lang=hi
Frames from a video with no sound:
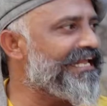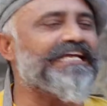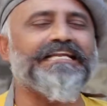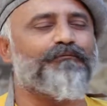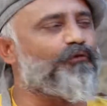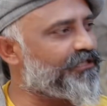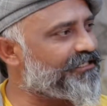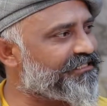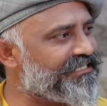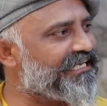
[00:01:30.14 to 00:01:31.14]
निक नेम बोलते
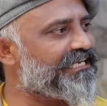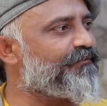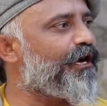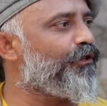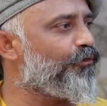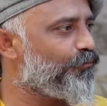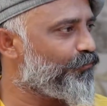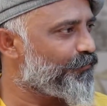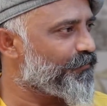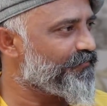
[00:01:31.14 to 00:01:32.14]
थे निक नेम अल्लू
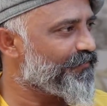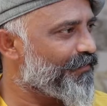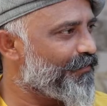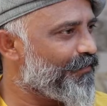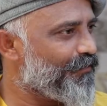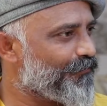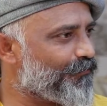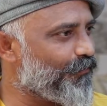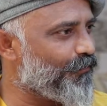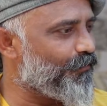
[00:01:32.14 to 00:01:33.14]

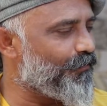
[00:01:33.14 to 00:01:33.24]
तो